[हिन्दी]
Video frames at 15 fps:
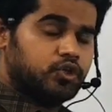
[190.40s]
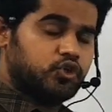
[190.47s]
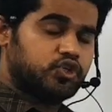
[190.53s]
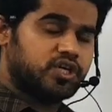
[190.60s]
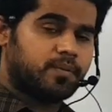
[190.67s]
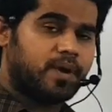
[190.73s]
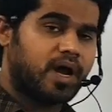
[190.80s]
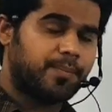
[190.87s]
तो
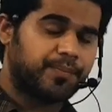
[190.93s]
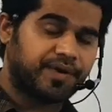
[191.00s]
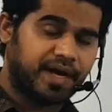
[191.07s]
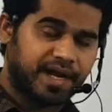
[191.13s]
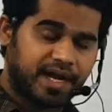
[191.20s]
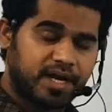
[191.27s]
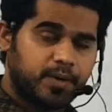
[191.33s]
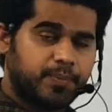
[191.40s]
जब आप
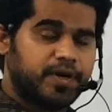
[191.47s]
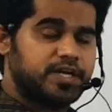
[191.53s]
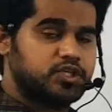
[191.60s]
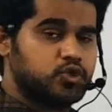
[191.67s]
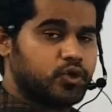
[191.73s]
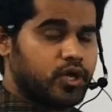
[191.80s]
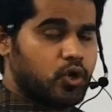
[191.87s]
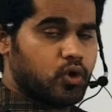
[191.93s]
करंट पढ़
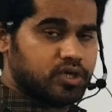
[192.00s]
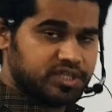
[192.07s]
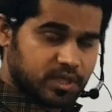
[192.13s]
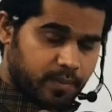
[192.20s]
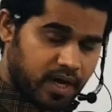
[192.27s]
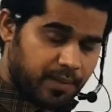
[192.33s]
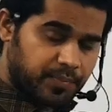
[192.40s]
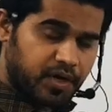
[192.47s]
चुके हो
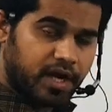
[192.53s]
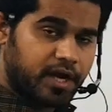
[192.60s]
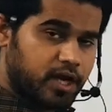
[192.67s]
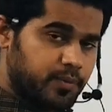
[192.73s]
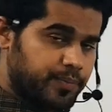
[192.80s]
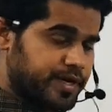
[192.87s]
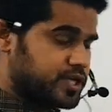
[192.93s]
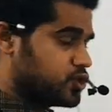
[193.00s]
जब आप
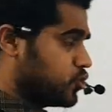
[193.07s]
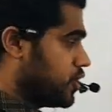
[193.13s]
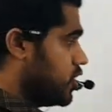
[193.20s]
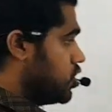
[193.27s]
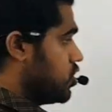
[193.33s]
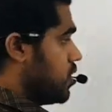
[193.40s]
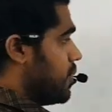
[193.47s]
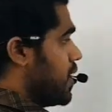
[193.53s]
करंट पढ़ चुके
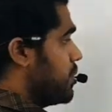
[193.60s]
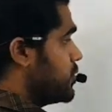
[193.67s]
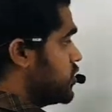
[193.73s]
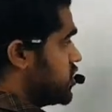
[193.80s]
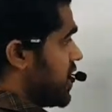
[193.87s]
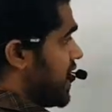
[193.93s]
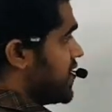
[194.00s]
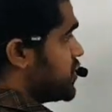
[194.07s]
हो तो अब हम
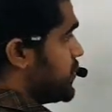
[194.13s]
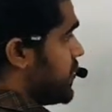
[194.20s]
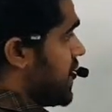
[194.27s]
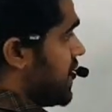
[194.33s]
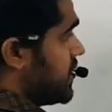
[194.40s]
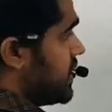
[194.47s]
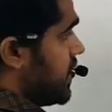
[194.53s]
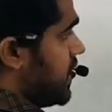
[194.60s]
चार्ज पे
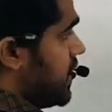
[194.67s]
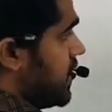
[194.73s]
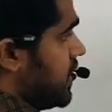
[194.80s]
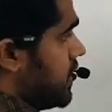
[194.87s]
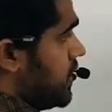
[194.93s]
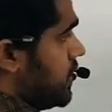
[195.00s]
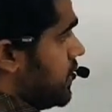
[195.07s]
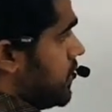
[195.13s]
आते हैं
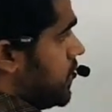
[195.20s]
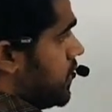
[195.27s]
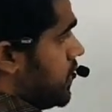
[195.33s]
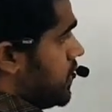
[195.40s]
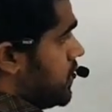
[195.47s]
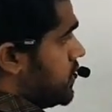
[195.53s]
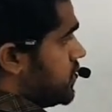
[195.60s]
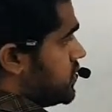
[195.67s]

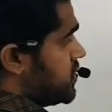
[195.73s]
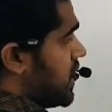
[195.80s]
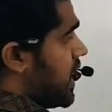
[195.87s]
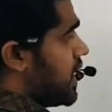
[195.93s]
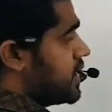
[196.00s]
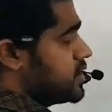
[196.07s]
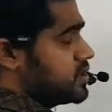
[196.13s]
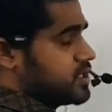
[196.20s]

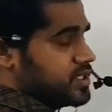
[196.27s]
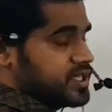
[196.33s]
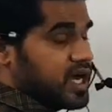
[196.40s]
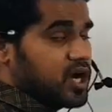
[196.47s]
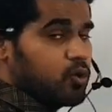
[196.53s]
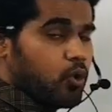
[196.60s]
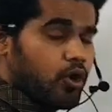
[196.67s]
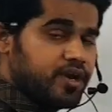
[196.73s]
चार्ज
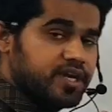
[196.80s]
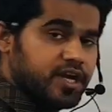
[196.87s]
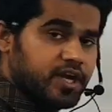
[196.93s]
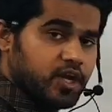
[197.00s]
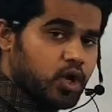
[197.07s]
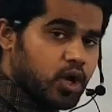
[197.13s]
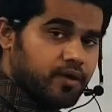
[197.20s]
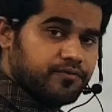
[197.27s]
या
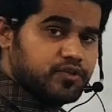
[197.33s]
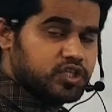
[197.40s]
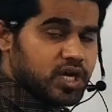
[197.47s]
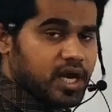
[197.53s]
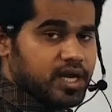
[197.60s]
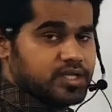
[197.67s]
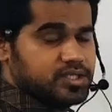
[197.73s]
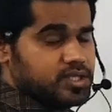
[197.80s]
क्वांटिटी ऑफ
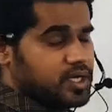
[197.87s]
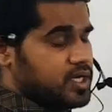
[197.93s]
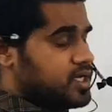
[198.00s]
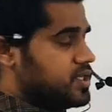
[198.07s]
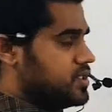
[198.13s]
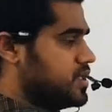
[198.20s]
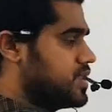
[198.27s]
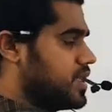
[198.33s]
चार्ज
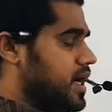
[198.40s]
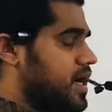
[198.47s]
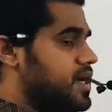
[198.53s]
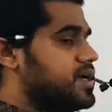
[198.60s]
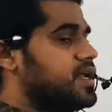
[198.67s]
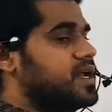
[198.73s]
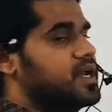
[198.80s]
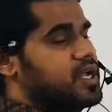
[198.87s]
जिसका
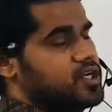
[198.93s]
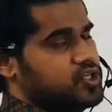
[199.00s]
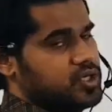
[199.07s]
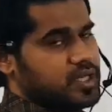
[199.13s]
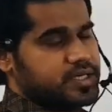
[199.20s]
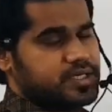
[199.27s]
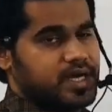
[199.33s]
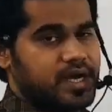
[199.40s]

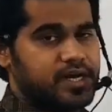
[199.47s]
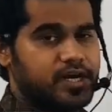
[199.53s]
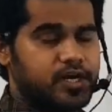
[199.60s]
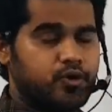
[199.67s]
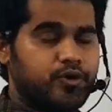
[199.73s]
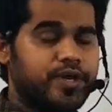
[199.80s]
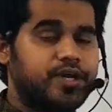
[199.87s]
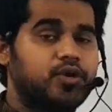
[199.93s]
इंटरनेशनल स्टैंडर्ड
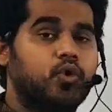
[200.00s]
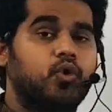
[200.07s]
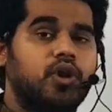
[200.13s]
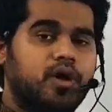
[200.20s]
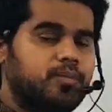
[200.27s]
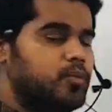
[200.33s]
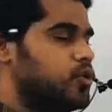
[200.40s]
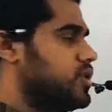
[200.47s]
यूनिट
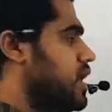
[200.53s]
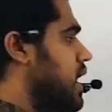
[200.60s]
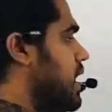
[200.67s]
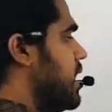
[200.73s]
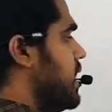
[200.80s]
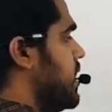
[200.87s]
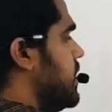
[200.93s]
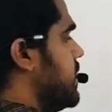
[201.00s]
कोलम्ब होता
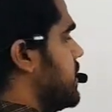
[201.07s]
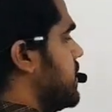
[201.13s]
है